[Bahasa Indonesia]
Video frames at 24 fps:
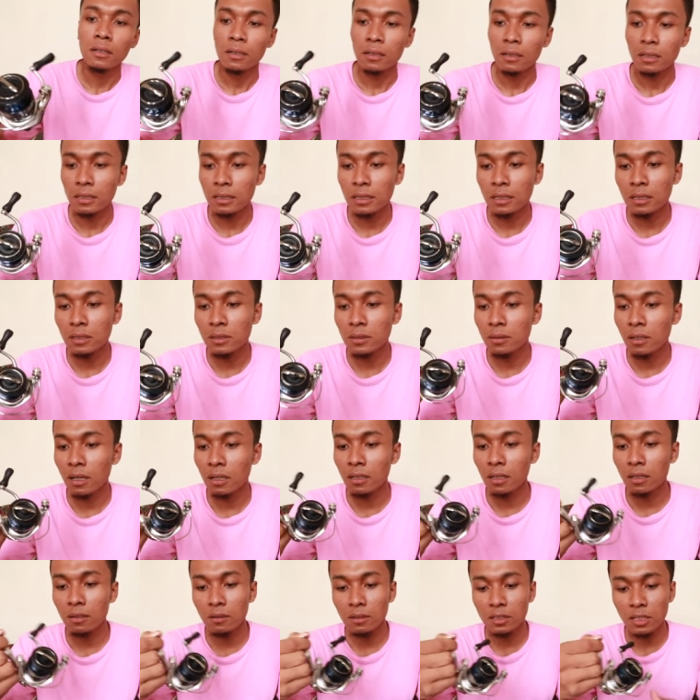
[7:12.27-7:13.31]
di sini juga
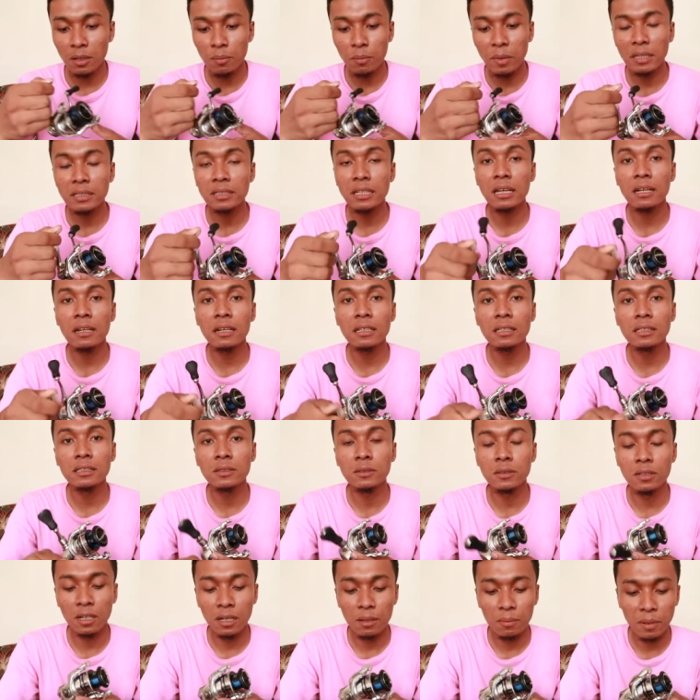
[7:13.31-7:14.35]
ada tulisan bahasa Inggris
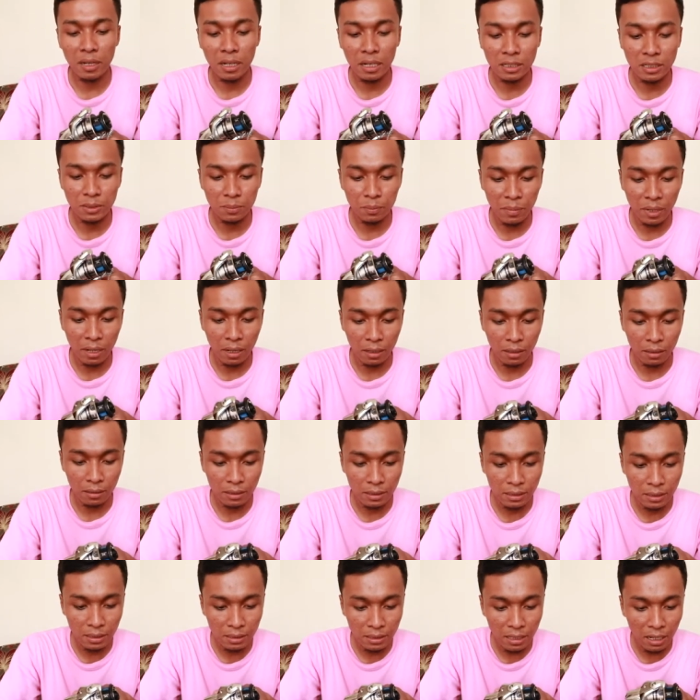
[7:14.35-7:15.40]
juga bahasa Jepang di
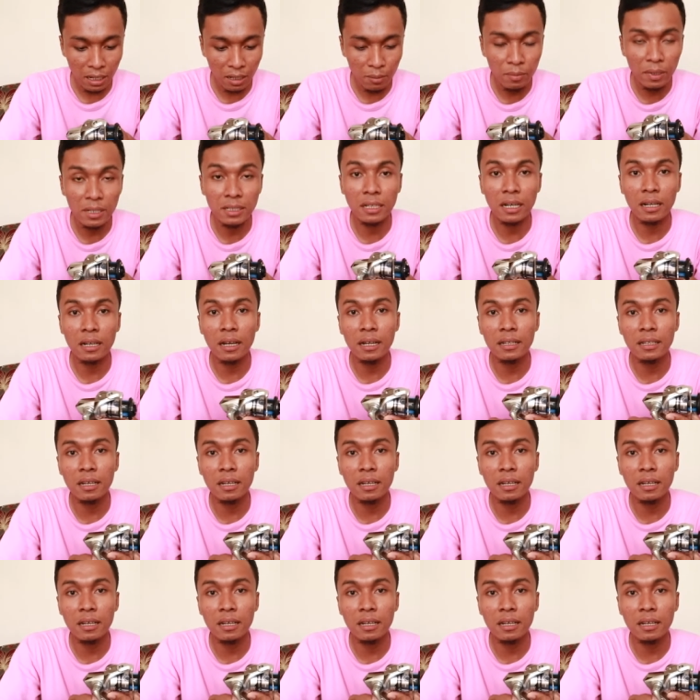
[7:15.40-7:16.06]
sini saya akan bacakan